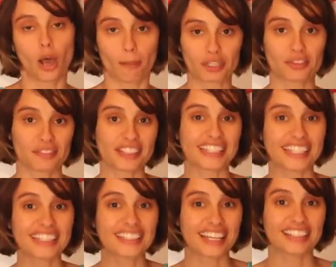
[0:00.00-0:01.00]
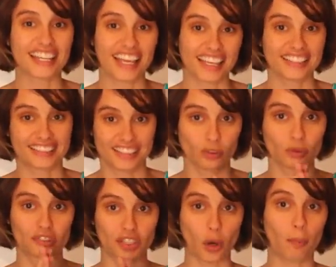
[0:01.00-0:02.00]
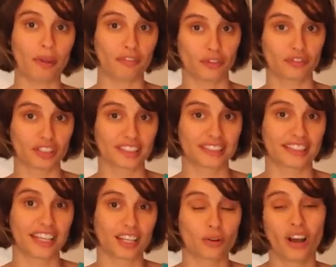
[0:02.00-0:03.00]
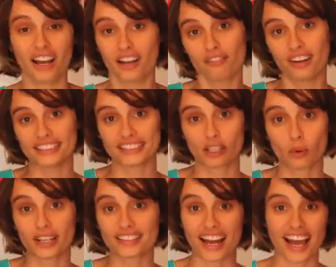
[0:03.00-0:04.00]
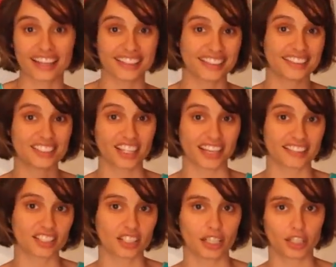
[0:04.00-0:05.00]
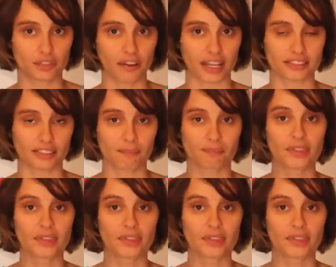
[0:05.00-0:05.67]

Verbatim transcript: mas você vai ter que entender se o seu perfil financeiro vai se enquadrar nas exigências que eles fazem.